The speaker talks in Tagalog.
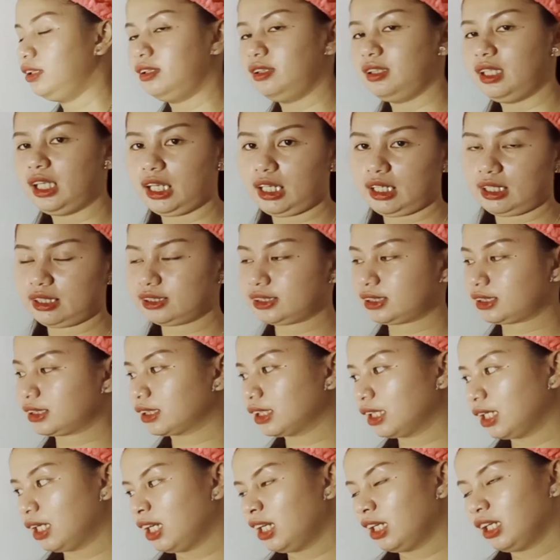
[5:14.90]
Next.
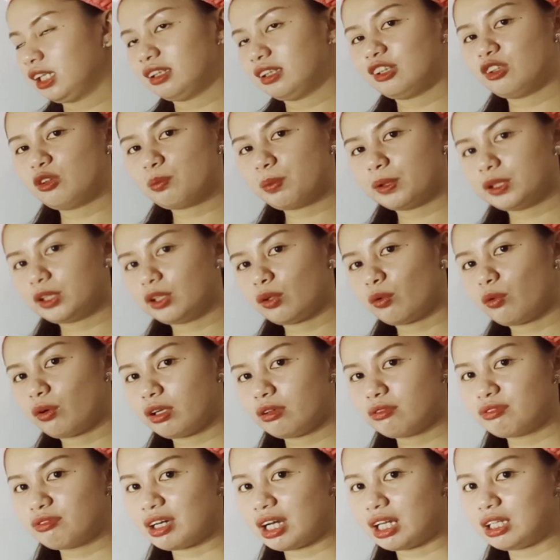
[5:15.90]
Hindi mo pa
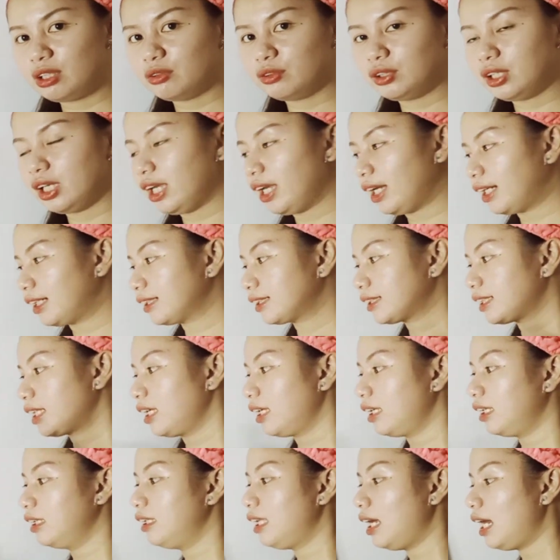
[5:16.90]
nakuha yung value ni x.
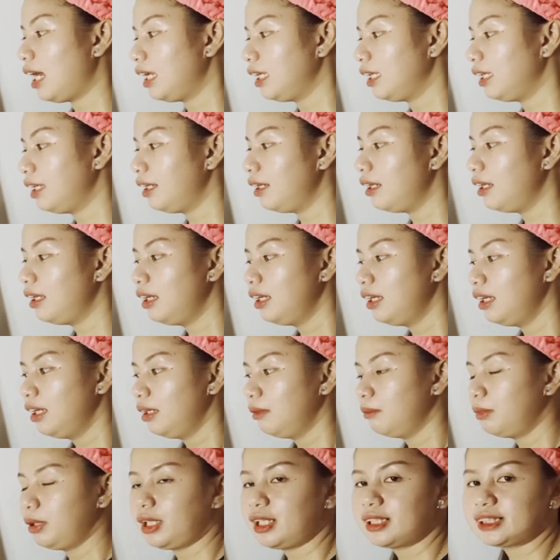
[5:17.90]
Dahil,
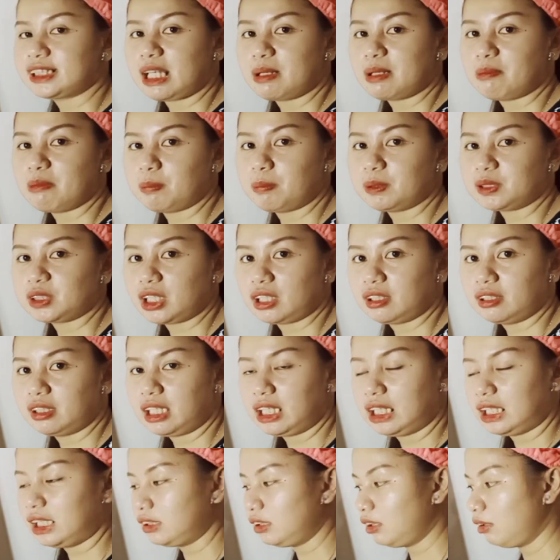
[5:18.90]
may kasama pa siyang
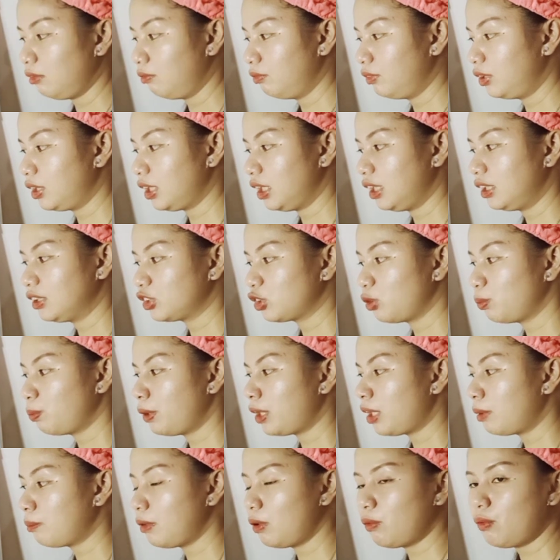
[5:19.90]
negative 3. So,
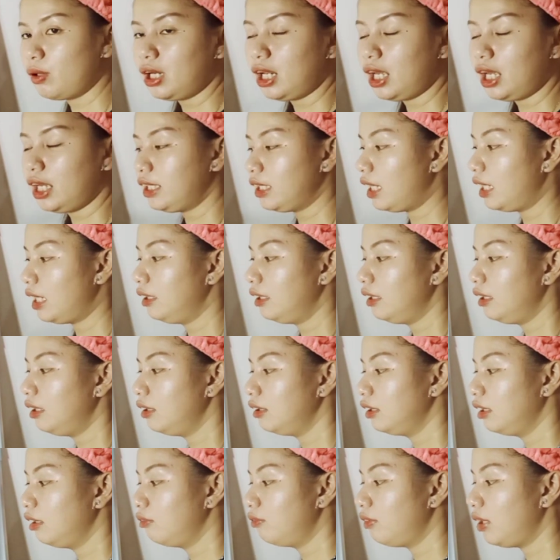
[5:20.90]
para mawala yan,
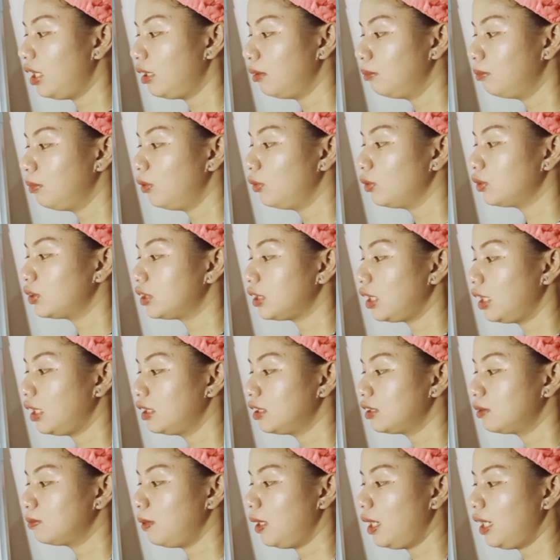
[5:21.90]
divide both
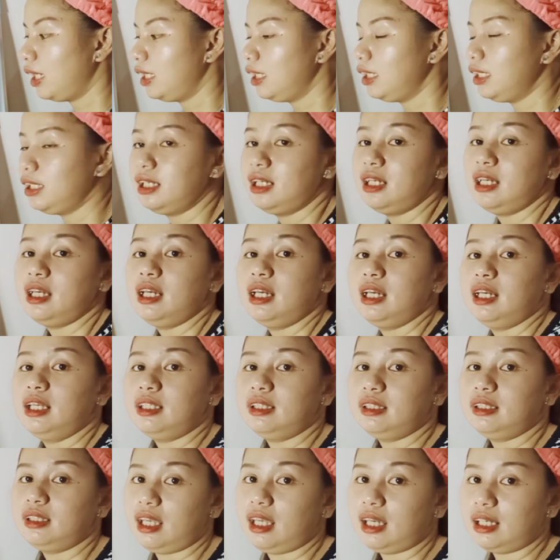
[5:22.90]
sides by
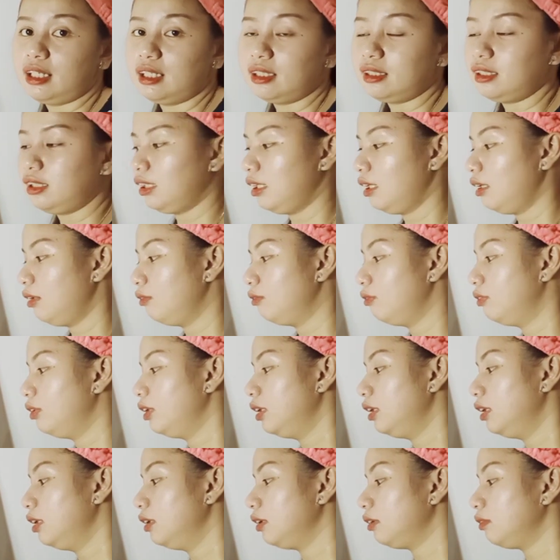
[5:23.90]
negative
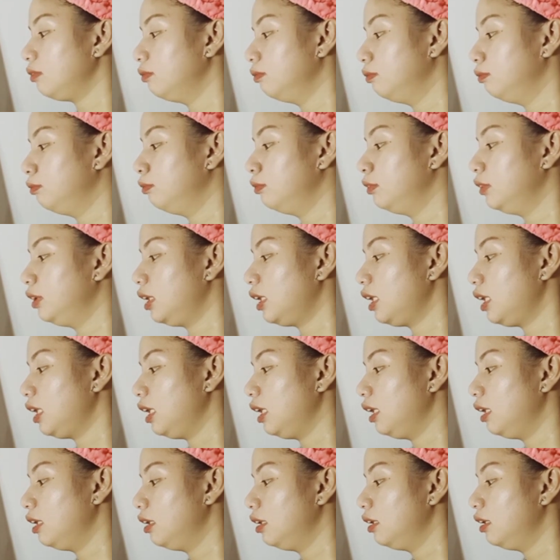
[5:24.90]
3.